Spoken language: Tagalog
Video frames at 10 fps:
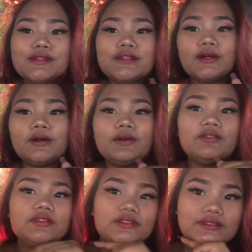So,
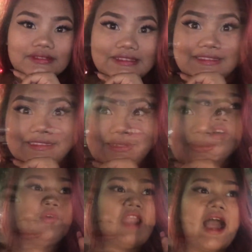so
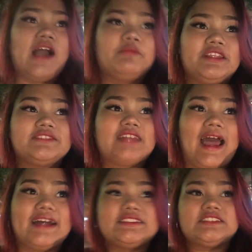na wala kaming
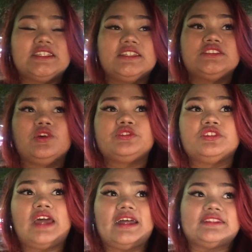taxi. So,
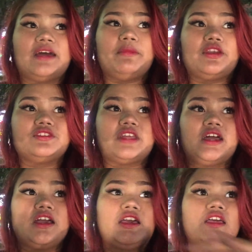ito na ata, meron
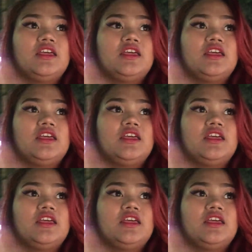na.